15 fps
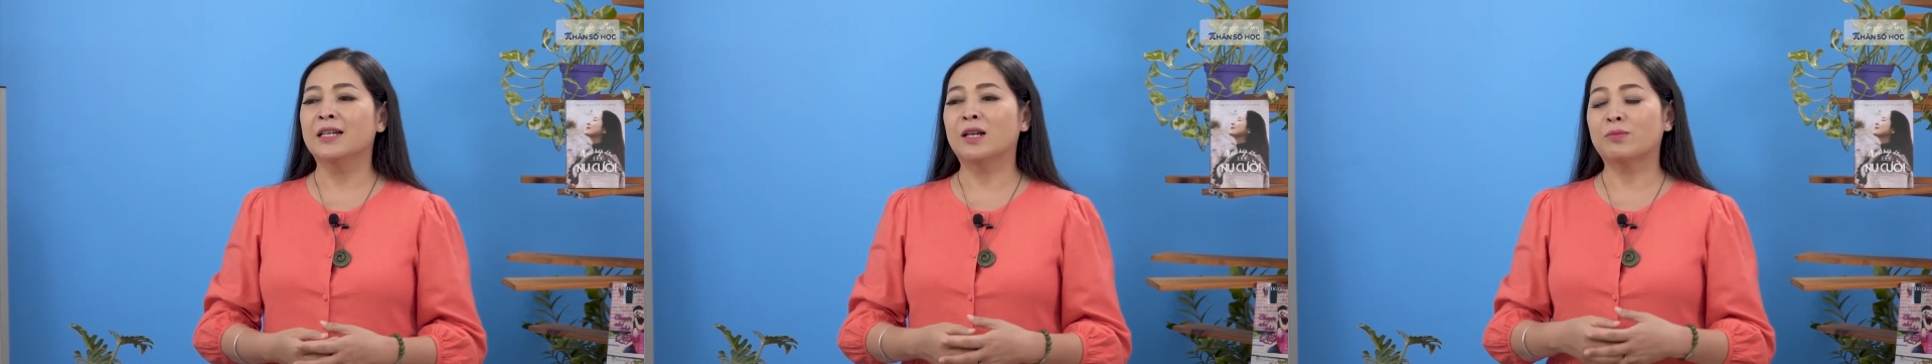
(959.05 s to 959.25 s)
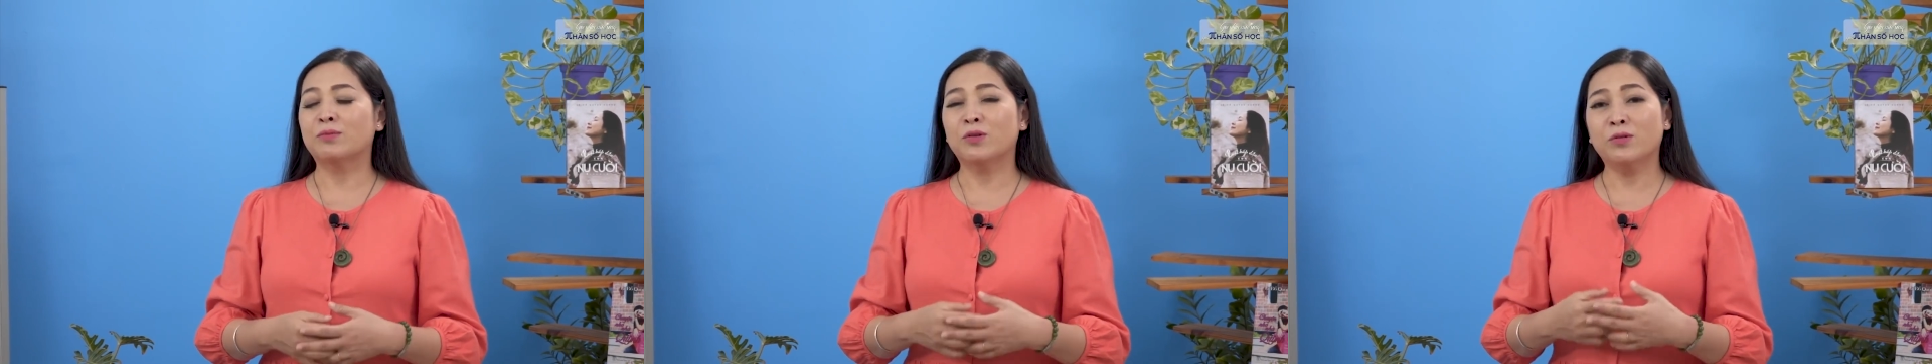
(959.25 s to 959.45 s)

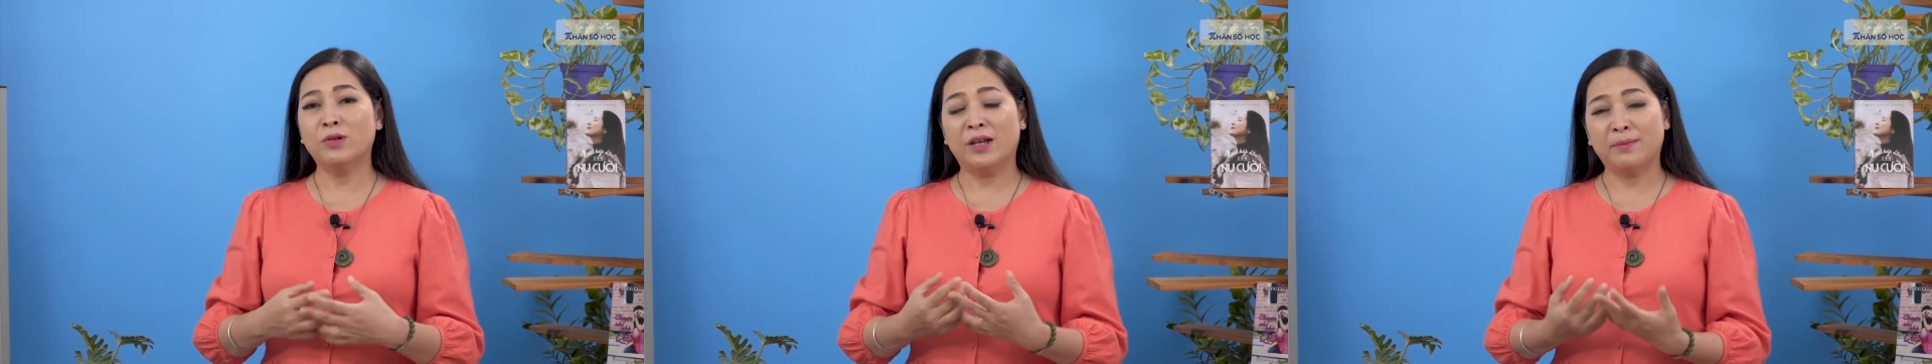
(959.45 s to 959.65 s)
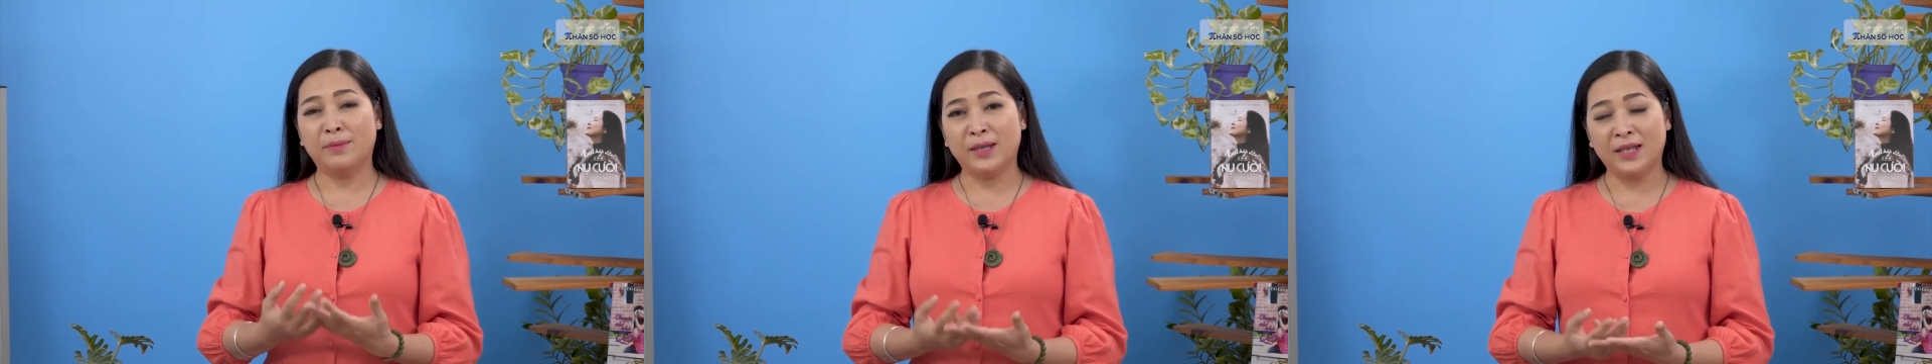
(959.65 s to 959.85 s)
đọc chú
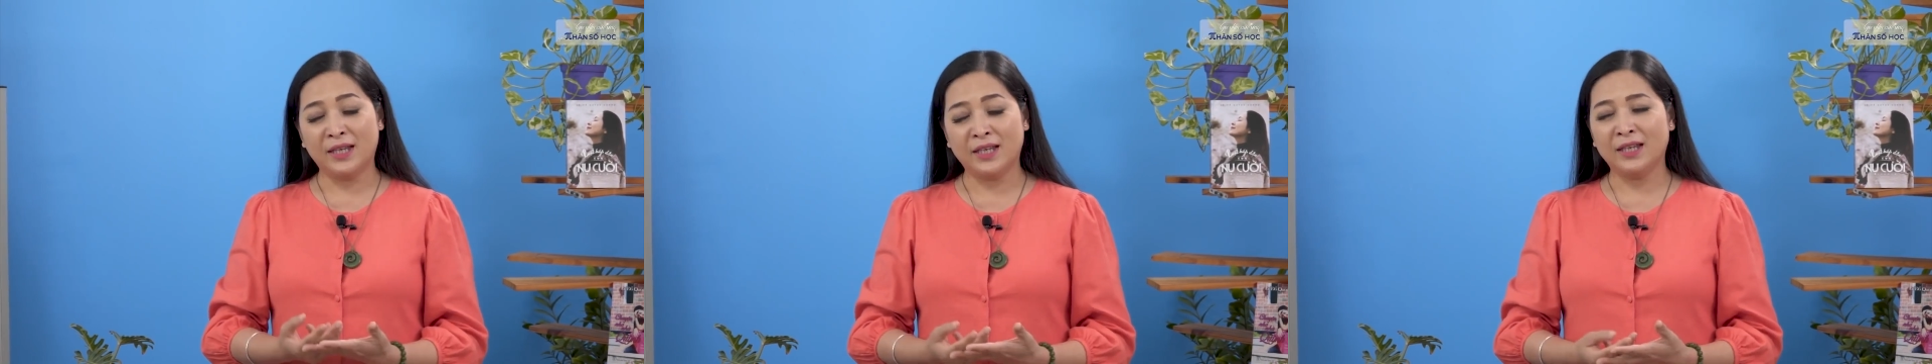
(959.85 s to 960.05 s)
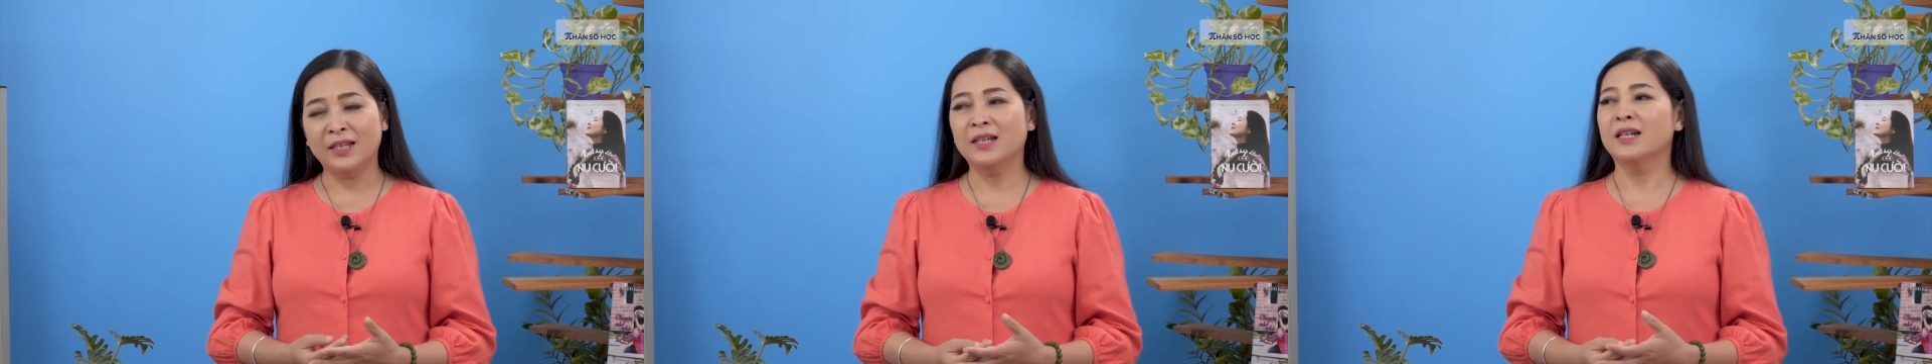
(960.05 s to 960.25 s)
Đại
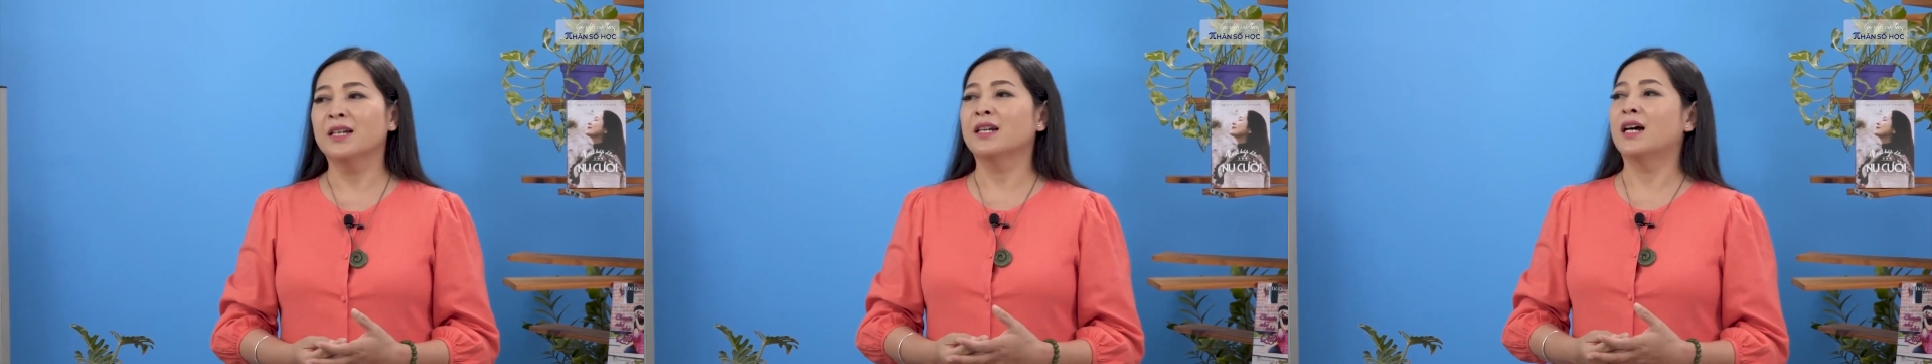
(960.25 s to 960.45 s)
Bi,